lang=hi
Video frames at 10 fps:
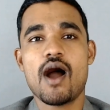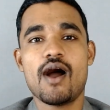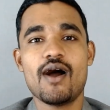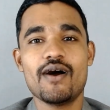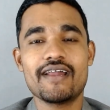
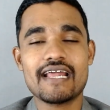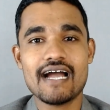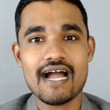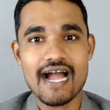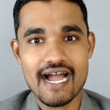और
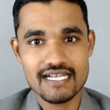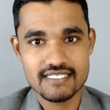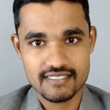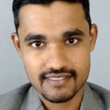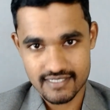
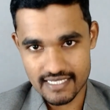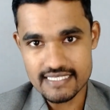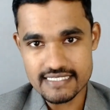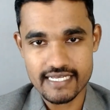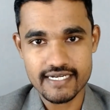आज
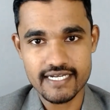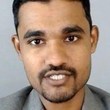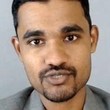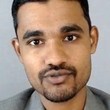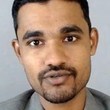कल से ही
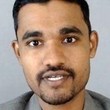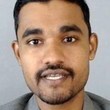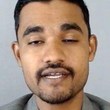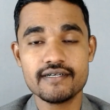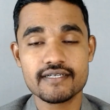डेट शुरू
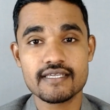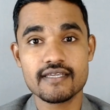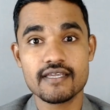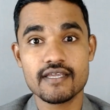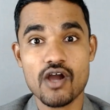होगी कि